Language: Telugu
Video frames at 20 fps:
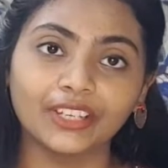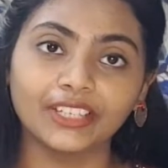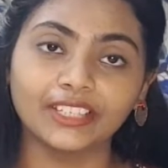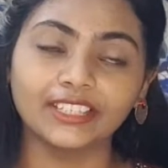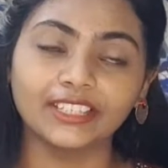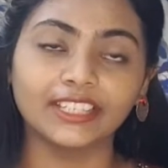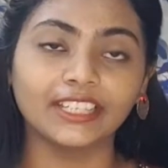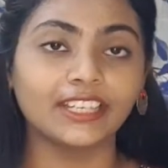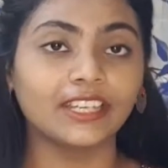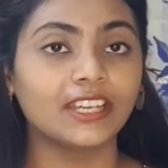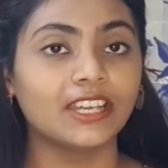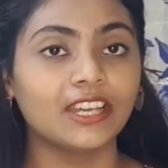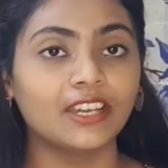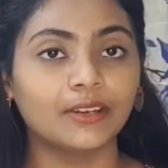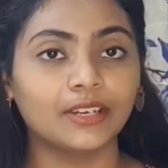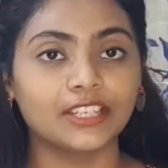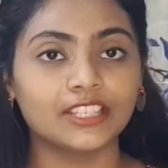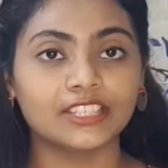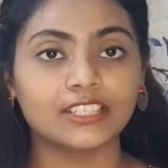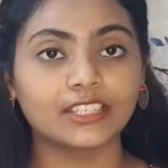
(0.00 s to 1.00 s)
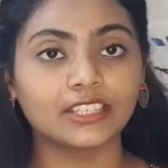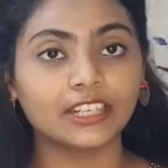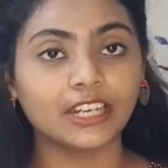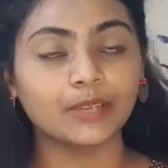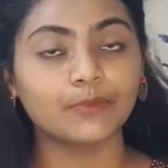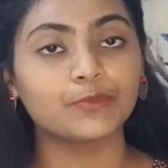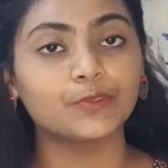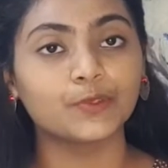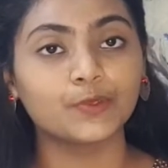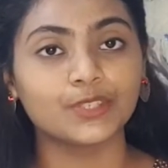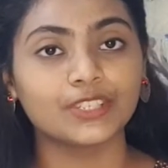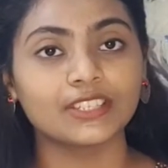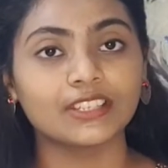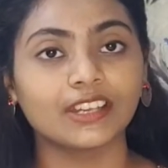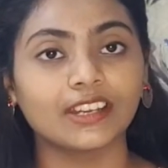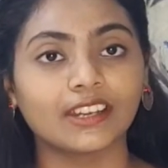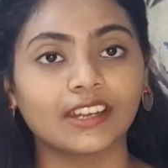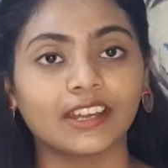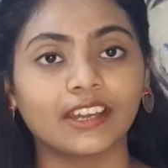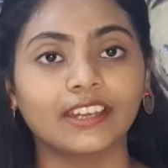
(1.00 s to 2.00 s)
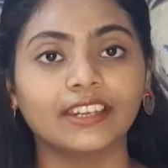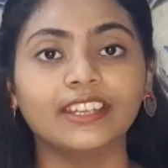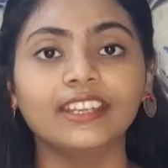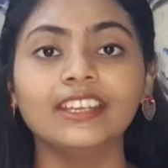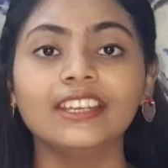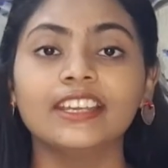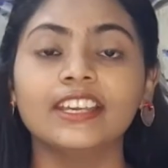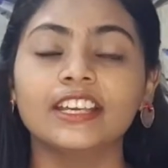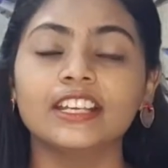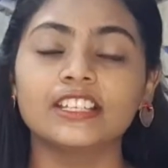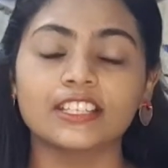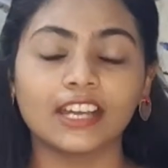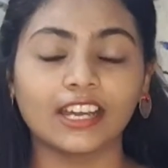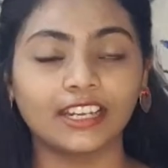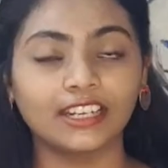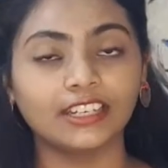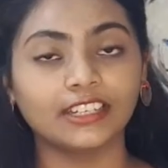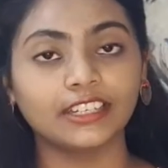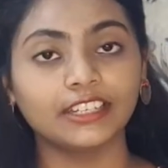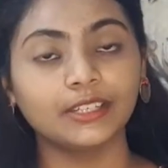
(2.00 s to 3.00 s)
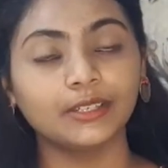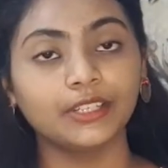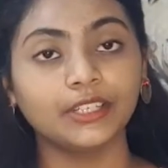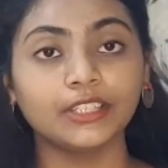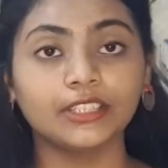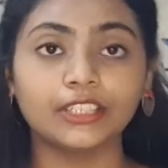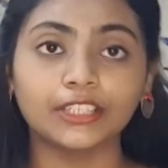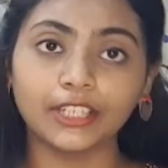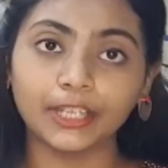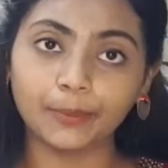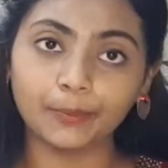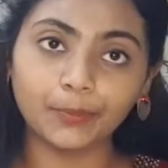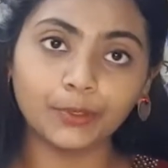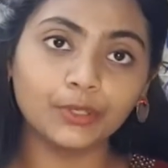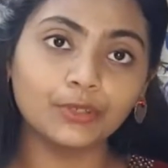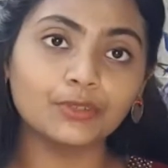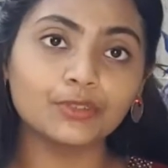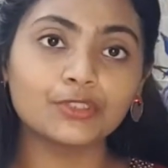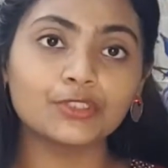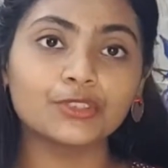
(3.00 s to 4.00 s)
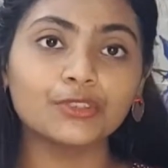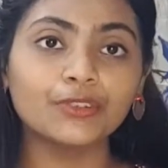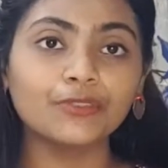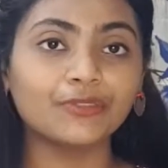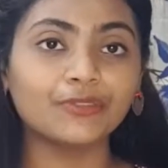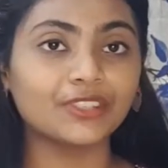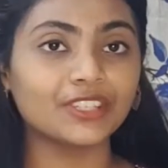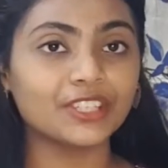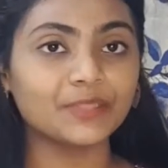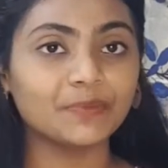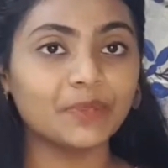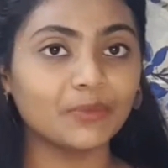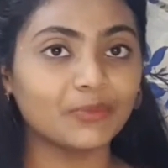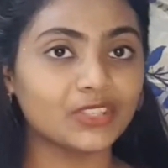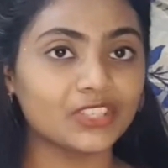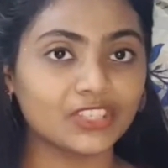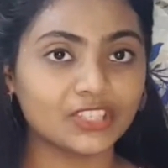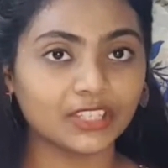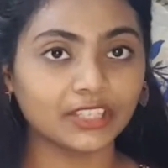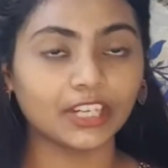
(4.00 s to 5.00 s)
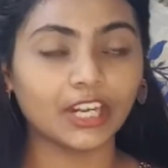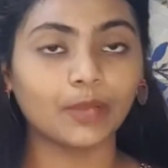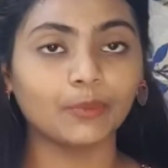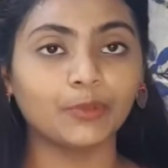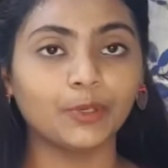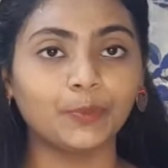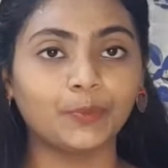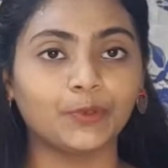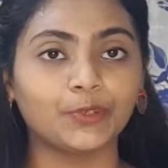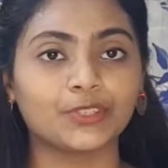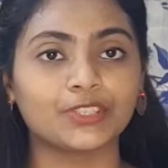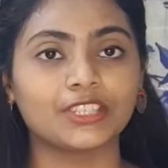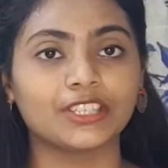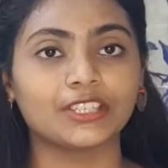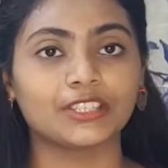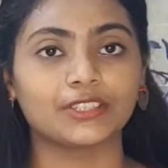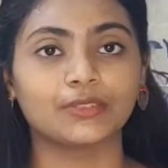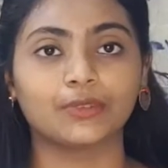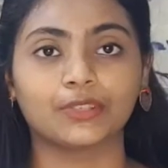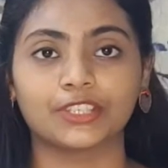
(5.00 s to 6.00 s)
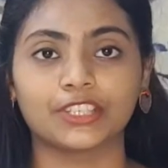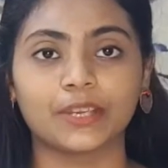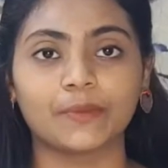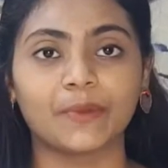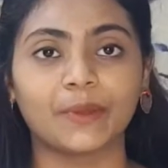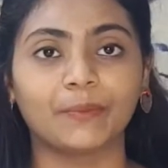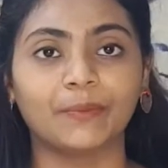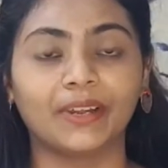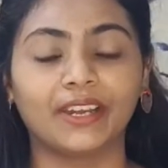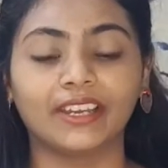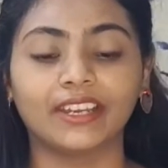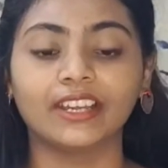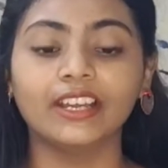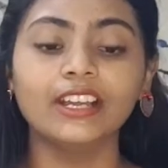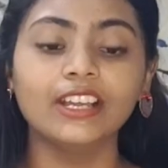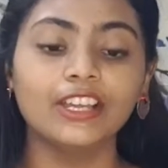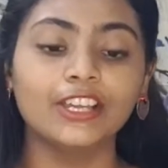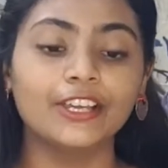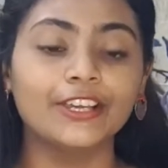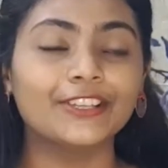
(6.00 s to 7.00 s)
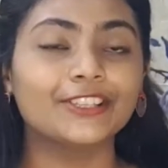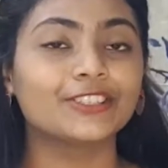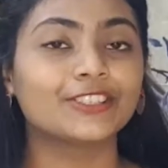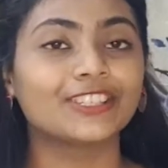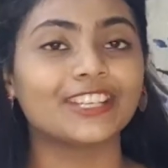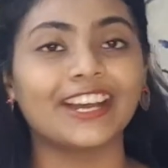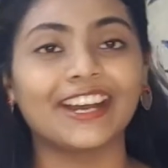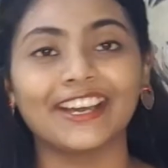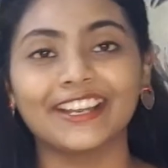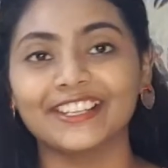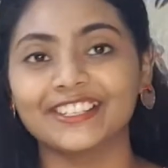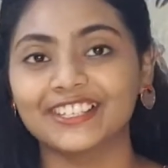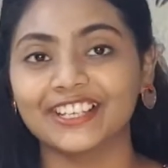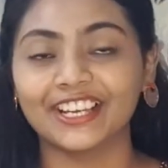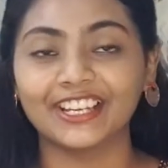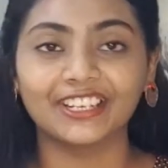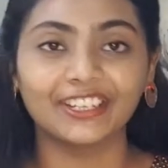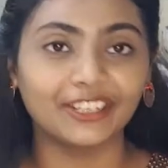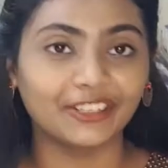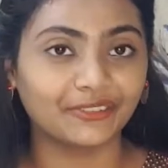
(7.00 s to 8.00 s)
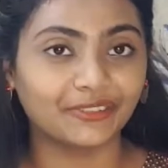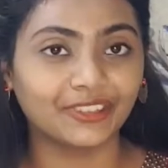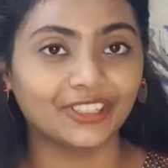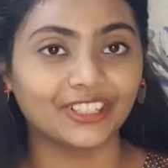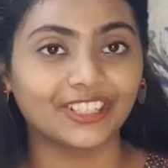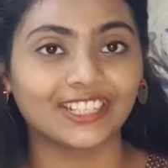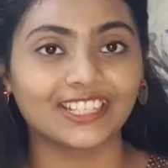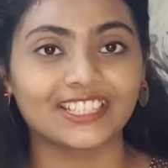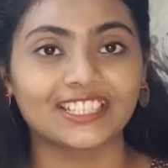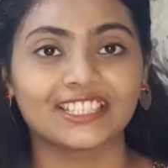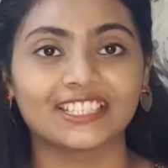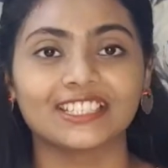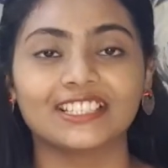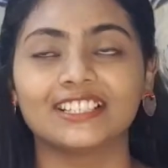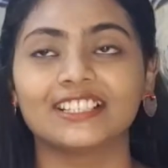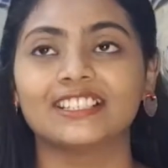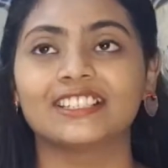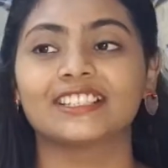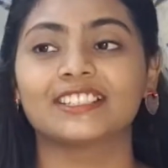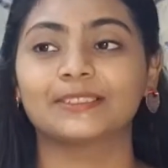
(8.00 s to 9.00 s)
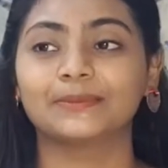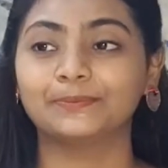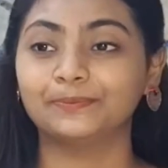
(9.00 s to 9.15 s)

అయితే ఇన్స్టాగ్రామ్ చూసినా కానీ చాలా అంటే ఇంత ఎప్పటి నుంచో ఫస్ట్ మేము ఇన్స్టాగ్రామ్లో పోస్ట్ చేస్తూ వచ్చామన్నమాట సో చాలా చాలా డిఫరెంట్ క్రిస్టల్స్